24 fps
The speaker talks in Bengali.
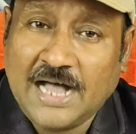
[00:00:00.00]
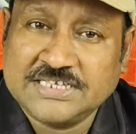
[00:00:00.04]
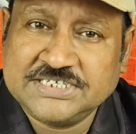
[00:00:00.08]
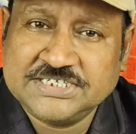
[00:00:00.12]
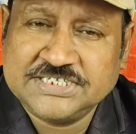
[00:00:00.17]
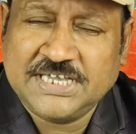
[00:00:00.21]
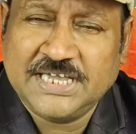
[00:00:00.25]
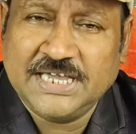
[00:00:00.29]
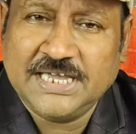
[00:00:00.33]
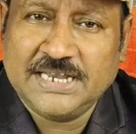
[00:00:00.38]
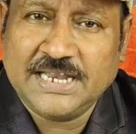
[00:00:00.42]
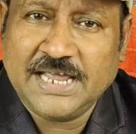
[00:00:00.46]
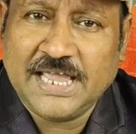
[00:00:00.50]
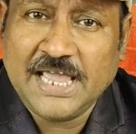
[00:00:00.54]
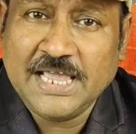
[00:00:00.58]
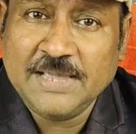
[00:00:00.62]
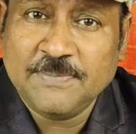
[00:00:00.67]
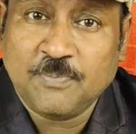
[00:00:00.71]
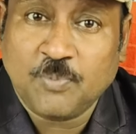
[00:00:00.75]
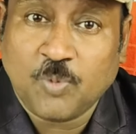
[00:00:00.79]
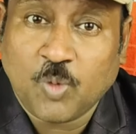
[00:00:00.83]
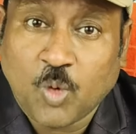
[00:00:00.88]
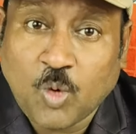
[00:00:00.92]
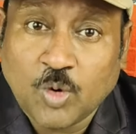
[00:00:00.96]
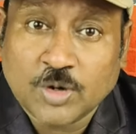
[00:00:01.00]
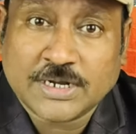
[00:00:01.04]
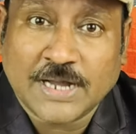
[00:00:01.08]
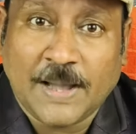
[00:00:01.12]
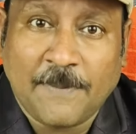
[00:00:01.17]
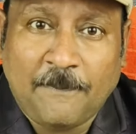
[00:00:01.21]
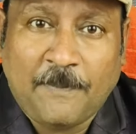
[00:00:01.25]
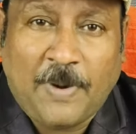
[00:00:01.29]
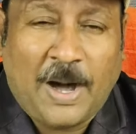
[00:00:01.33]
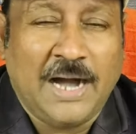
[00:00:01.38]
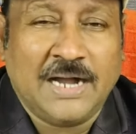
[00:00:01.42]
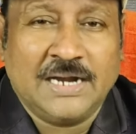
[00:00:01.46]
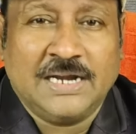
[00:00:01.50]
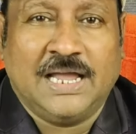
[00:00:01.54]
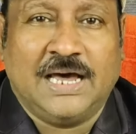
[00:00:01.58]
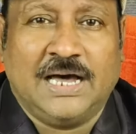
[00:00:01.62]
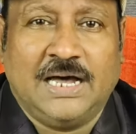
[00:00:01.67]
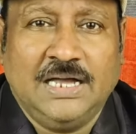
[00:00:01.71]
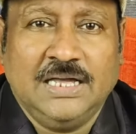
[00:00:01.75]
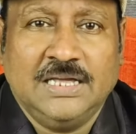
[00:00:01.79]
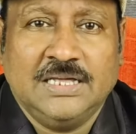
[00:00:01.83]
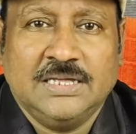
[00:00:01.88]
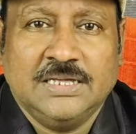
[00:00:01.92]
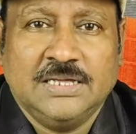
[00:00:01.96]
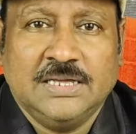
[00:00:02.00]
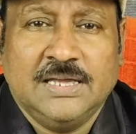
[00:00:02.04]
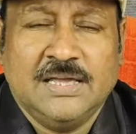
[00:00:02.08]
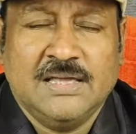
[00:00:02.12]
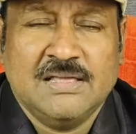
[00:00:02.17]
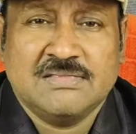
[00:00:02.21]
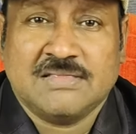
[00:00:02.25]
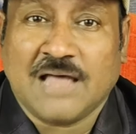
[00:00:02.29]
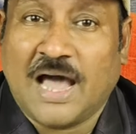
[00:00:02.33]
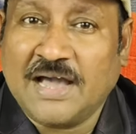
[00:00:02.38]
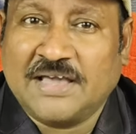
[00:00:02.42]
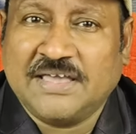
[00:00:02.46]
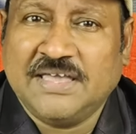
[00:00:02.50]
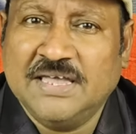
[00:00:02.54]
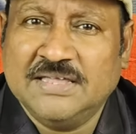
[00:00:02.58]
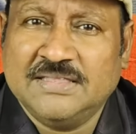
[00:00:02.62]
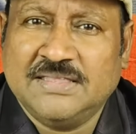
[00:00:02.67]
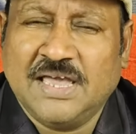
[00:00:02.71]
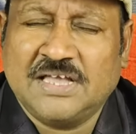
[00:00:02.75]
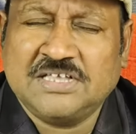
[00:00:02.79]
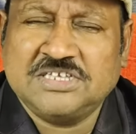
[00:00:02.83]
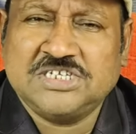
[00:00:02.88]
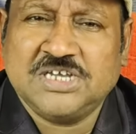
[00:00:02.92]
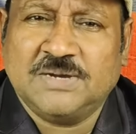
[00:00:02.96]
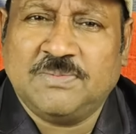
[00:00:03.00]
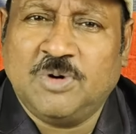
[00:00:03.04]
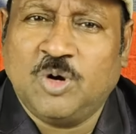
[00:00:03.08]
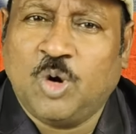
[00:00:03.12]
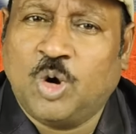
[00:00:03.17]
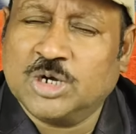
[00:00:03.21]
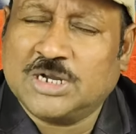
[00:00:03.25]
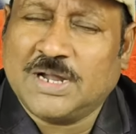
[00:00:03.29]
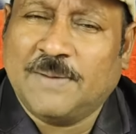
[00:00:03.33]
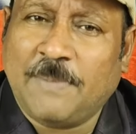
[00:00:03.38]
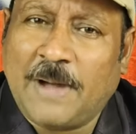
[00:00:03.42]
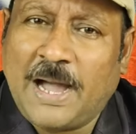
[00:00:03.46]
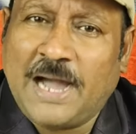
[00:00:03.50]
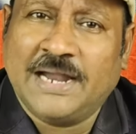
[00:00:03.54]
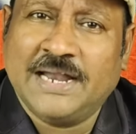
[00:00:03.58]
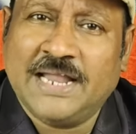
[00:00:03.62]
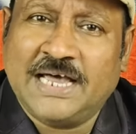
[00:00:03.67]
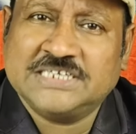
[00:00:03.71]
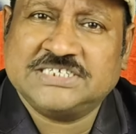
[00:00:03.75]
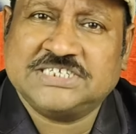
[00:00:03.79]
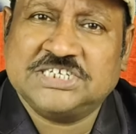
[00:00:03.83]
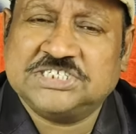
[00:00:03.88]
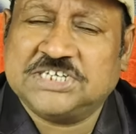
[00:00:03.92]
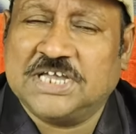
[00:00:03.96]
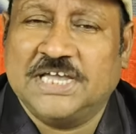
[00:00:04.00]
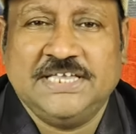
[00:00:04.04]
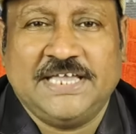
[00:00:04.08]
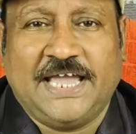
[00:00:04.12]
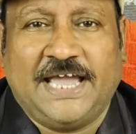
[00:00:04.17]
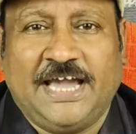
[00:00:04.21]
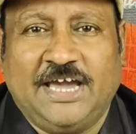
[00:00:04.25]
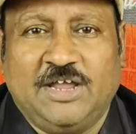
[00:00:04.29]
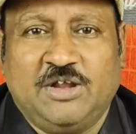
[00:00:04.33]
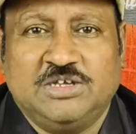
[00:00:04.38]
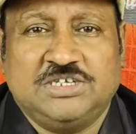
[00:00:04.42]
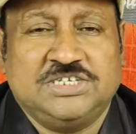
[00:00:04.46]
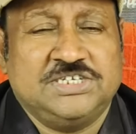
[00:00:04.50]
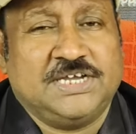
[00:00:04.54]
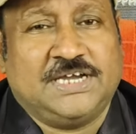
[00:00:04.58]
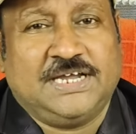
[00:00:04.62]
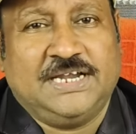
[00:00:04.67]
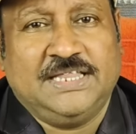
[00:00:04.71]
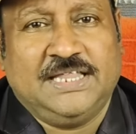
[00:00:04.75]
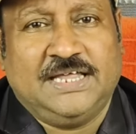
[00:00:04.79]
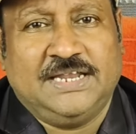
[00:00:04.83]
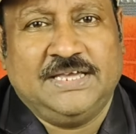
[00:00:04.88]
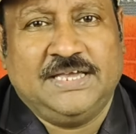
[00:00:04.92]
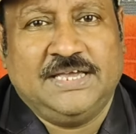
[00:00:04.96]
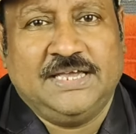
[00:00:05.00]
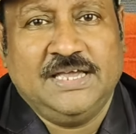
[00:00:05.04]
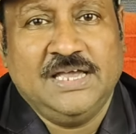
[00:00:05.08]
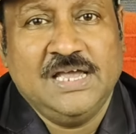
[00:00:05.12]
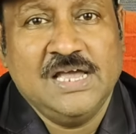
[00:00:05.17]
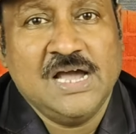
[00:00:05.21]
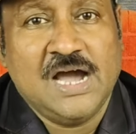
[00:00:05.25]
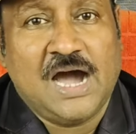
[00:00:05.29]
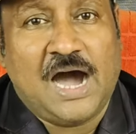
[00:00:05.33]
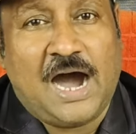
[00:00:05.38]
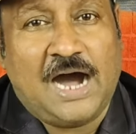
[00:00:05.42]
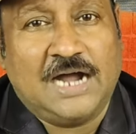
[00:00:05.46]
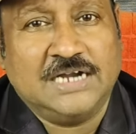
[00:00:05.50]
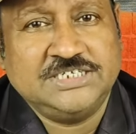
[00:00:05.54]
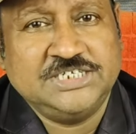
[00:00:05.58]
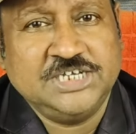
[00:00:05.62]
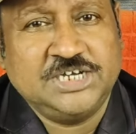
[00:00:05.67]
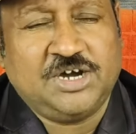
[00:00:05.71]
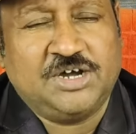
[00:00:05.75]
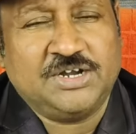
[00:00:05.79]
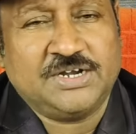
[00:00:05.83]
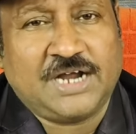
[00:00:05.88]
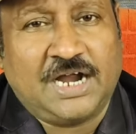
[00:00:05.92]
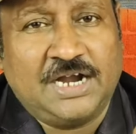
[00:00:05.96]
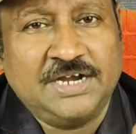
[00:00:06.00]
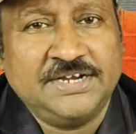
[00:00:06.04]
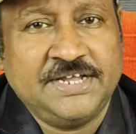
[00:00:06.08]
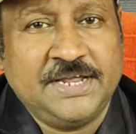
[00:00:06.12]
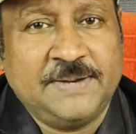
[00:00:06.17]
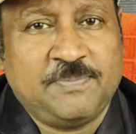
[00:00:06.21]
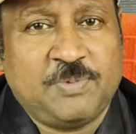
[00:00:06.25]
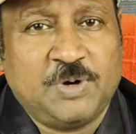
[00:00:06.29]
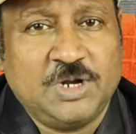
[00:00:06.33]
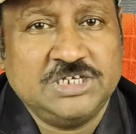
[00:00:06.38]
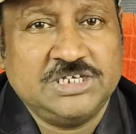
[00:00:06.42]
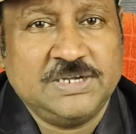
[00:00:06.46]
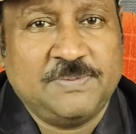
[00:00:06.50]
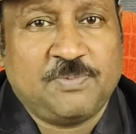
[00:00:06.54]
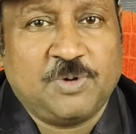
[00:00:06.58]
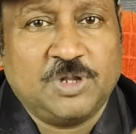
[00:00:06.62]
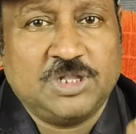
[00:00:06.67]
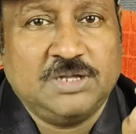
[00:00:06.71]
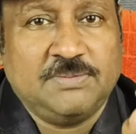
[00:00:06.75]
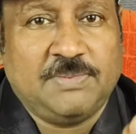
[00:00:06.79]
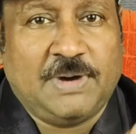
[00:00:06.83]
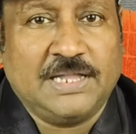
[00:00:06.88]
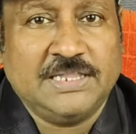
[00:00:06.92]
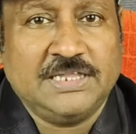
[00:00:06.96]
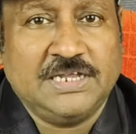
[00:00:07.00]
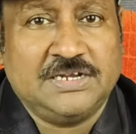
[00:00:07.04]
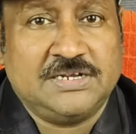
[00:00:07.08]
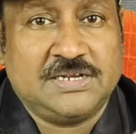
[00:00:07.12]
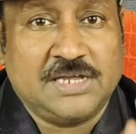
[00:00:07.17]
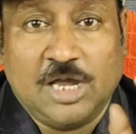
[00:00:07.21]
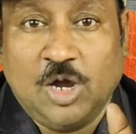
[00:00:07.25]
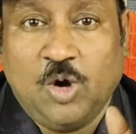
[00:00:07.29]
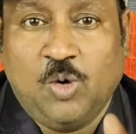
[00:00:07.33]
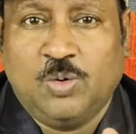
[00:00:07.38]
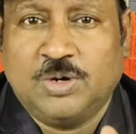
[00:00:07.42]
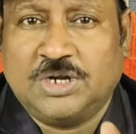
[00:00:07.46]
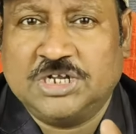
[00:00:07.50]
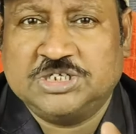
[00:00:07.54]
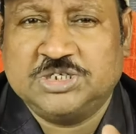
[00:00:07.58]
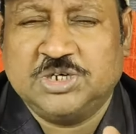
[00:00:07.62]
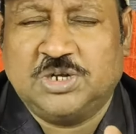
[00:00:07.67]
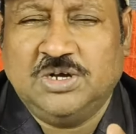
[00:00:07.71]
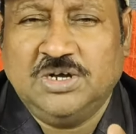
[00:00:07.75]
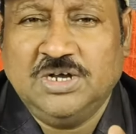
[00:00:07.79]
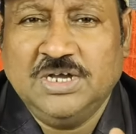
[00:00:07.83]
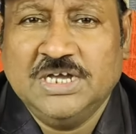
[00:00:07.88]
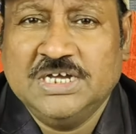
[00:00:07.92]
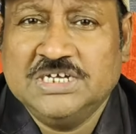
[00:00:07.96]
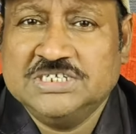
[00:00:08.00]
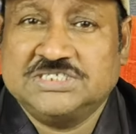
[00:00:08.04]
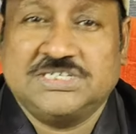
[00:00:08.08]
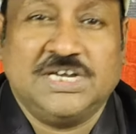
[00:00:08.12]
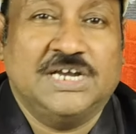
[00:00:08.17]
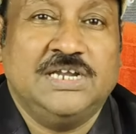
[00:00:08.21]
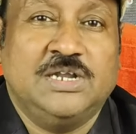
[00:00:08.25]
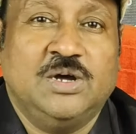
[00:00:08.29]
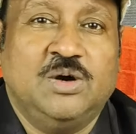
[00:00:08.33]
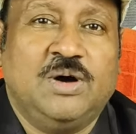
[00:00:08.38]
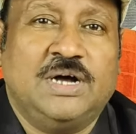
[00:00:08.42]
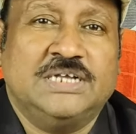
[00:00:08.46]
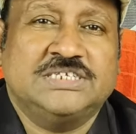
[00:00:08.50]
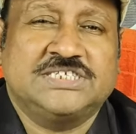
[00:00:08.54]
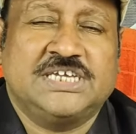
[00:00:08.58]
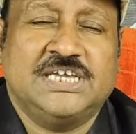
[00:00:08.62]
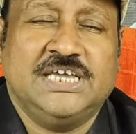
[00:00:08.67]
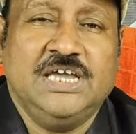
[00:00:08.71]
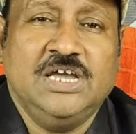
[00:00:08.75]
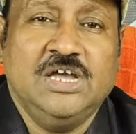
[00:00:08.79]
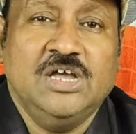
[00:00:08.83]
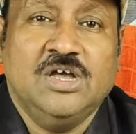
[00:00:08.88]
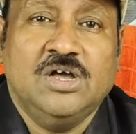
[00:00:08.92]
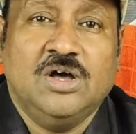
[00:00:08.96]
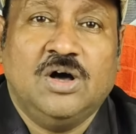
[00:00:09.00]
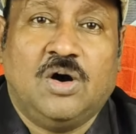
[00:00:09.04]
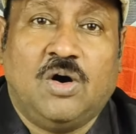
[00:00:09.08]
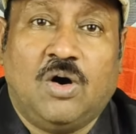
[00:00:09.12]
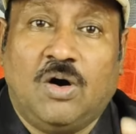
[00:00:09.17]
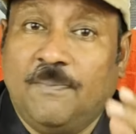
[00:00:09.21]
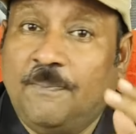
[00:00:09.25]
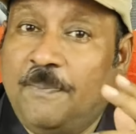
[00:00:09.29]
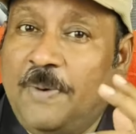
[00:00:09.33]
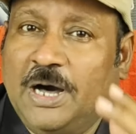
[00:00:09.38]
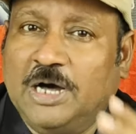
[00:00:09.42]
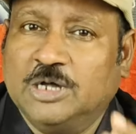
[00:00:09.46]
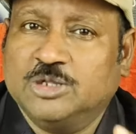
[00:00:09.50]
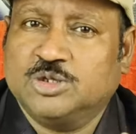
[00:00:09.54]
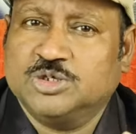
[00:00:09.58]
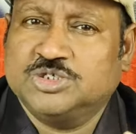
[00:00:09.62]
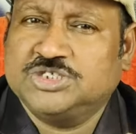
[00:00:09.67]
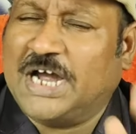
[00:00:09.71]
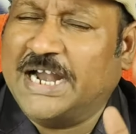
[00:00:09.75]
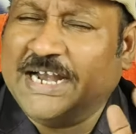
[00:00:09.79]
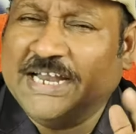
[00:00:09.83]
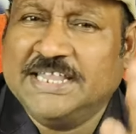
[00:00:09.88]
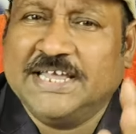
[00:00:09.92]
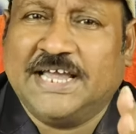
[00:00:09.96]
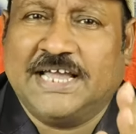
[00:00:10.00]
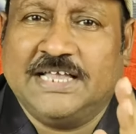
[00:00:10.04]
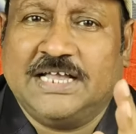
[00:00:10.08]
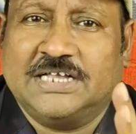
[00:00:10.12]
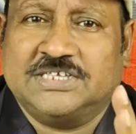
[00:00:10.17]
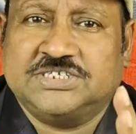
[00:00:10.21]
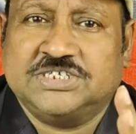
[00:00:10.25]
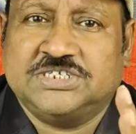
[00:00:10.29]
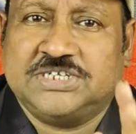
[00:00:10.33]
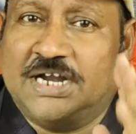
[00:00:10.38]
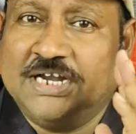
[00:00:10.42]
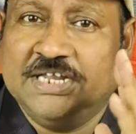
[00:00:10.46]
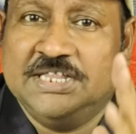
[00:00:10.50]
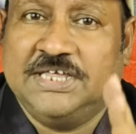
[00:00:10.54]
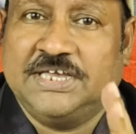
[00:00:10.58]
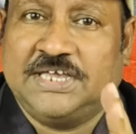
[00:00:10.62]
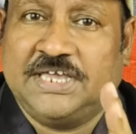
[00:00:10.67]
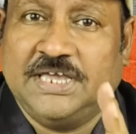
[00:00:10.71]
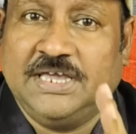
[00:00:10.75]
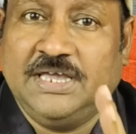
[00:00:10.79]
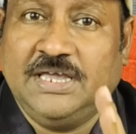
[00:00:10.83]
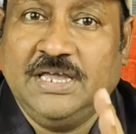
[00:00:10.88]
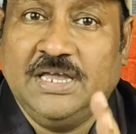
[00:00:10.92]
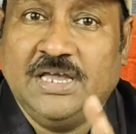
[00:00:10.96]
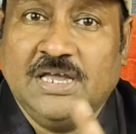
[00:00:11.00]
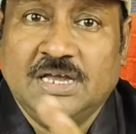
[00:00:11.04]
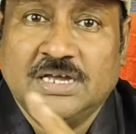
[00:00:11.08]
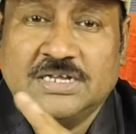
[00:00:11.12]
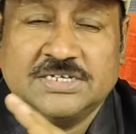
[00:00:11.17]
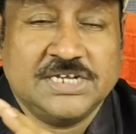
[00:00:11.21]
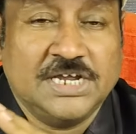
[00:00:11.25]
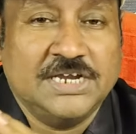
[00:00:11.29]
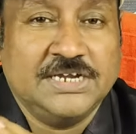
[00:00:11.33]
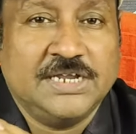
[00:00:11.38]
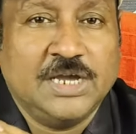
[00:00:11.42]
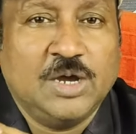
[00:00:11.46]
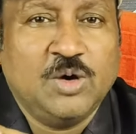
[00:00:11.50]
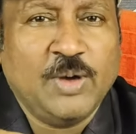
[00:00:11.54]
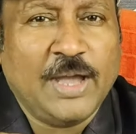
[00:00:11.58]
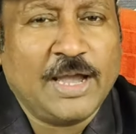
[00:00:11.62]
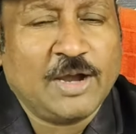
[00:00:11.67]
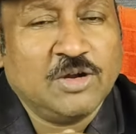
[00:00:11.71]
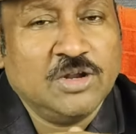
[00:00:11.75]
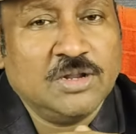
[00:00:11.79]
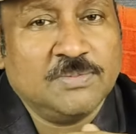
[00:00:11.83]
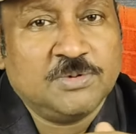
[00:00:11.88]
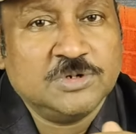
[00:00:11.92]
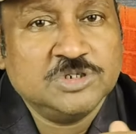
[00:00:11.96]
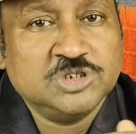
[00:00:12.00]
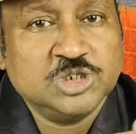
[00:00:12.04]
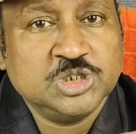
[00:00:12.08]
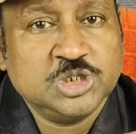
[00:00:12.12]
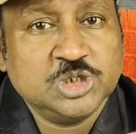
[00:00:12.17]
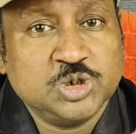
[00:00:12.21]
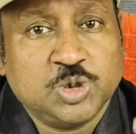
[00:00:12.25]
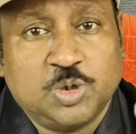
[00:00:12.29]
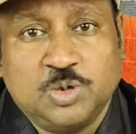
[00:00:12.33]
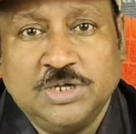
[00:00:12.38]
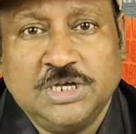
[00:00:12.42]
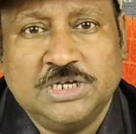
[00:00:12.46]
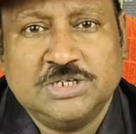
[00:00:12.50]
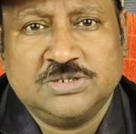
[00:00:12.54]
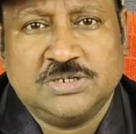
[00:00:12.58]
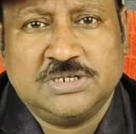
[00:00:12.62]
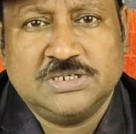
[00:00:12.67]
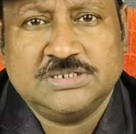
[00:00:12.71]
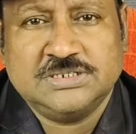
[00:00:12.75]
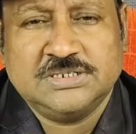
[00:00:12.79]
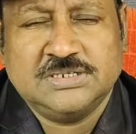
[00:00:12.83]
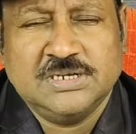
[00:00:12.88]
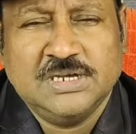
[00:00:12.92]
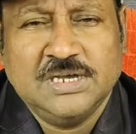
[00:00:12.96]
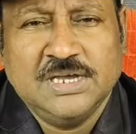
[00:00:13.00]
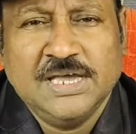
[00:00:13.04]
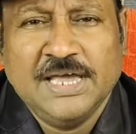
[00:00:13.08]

আজকের এই গোটা বাংলা তাকিয়ে দেখছে এবং গোটা বাংলা আজকে সেই জায়গায় রয়েছে যেখানে দাঁড়িয়ে আরজিকর কাণ্ডের পরে যে প্রতিবাদের ঢেউ উঠেছিল সেই ঢেউ আজকে অব্যাহত চারিদিকে যাচ্ছে চারিদিকে সেই ঢেউ এখনও পর্যন্ত ছড়িয়ে চলেছে